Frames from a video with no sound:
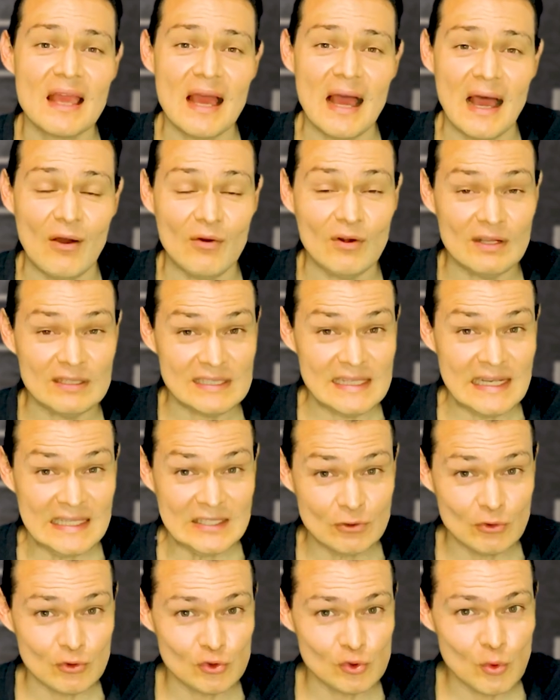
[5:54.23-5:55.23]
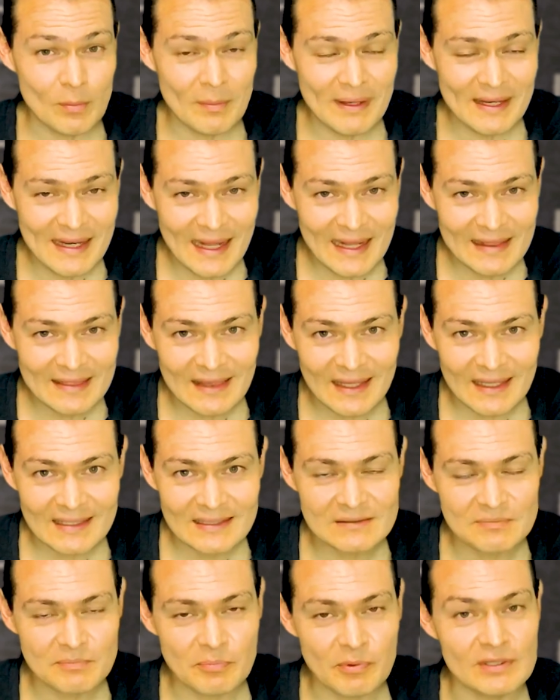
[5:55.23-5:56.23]
Ahora, si las consumen
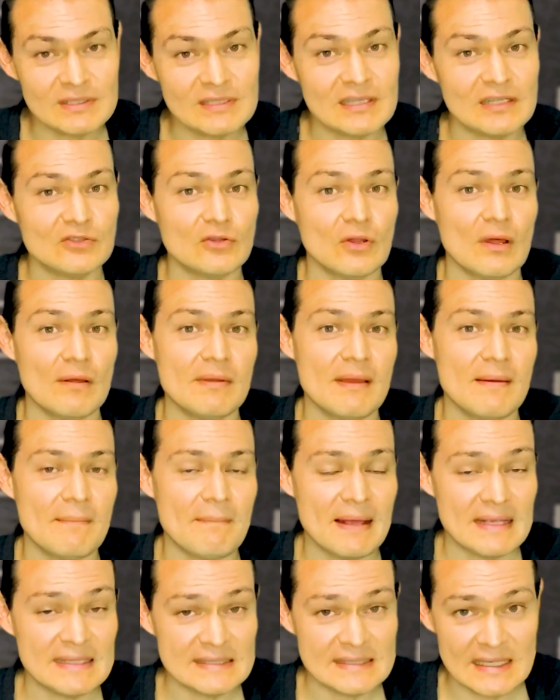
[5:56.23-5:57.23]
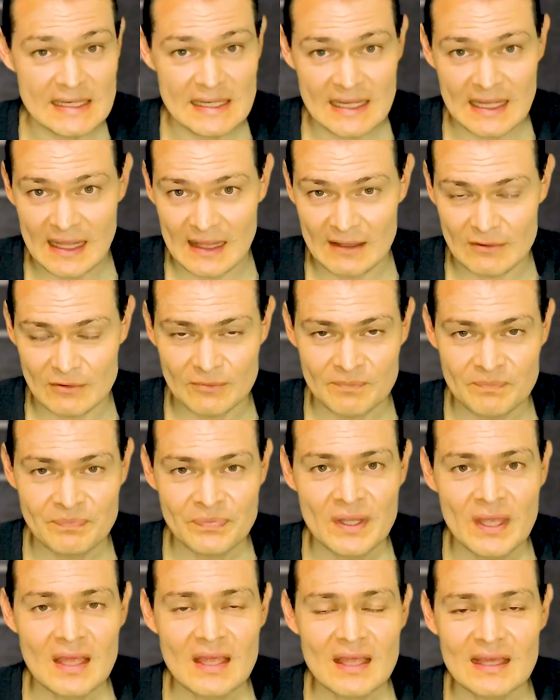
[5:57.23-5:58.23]
altas, puede ser todavía más delicado.
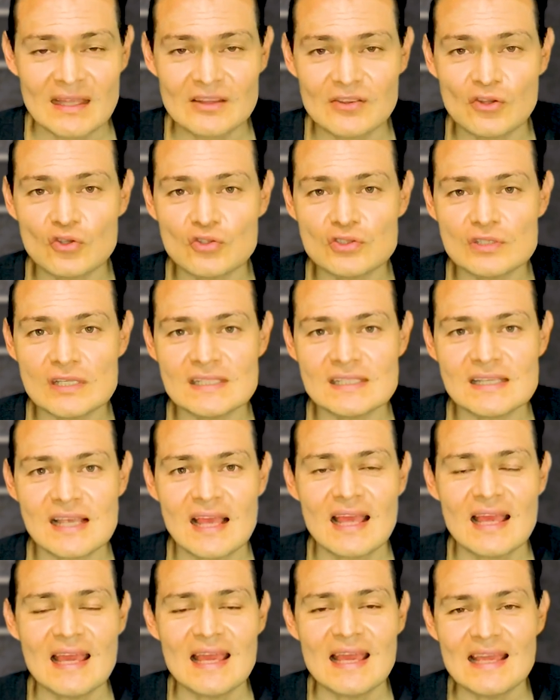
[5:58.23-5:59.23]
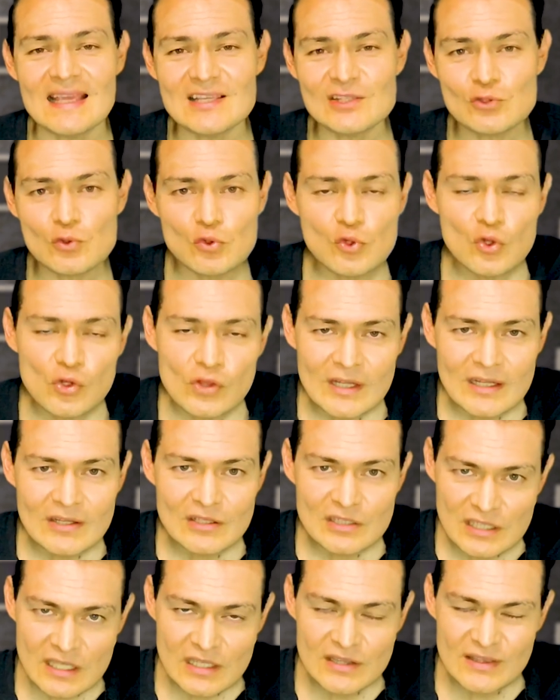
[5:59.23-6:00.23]
Entonces, es uno de,
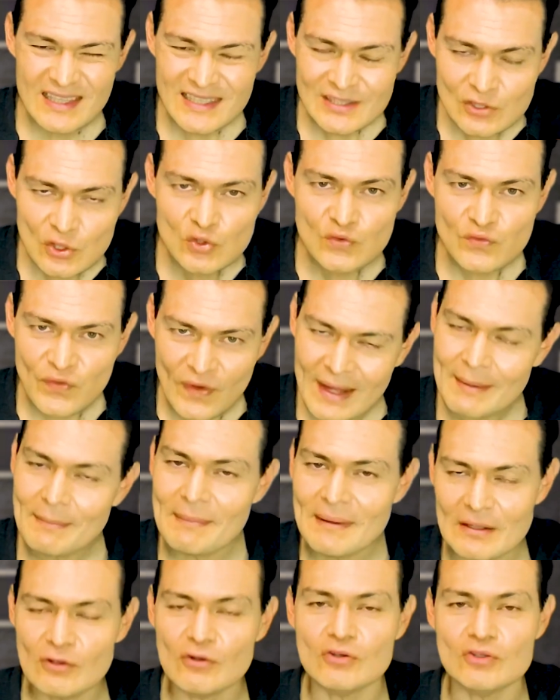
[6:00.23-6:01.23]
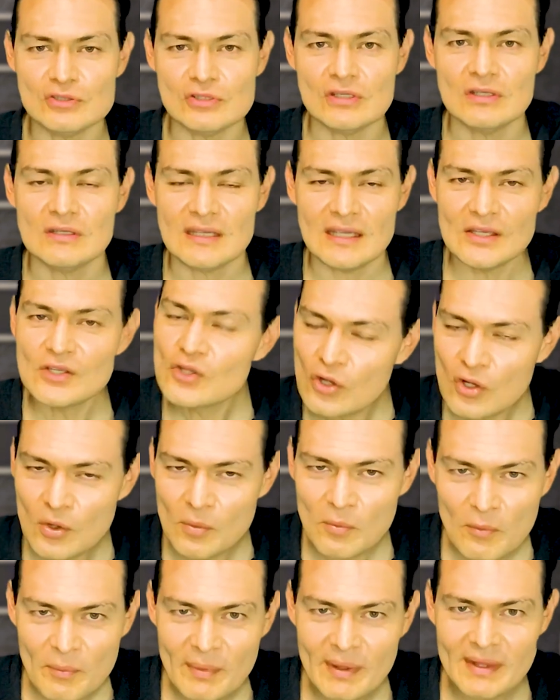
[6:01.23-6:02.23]
los, de esos fármacos que yo
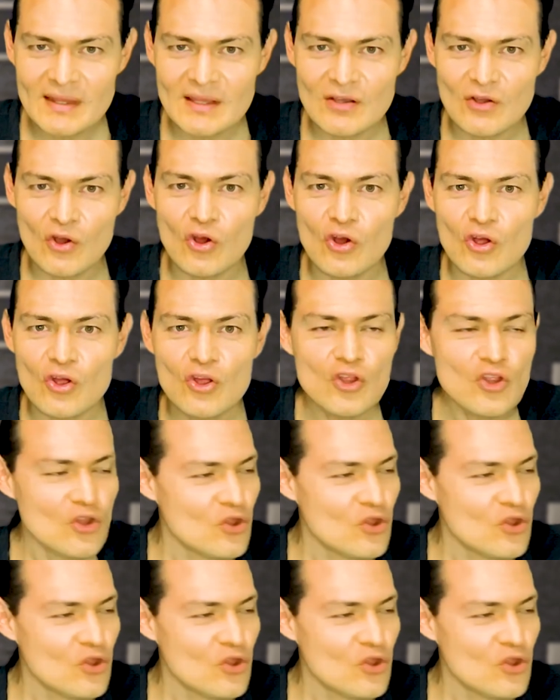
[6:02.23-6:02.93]
como médico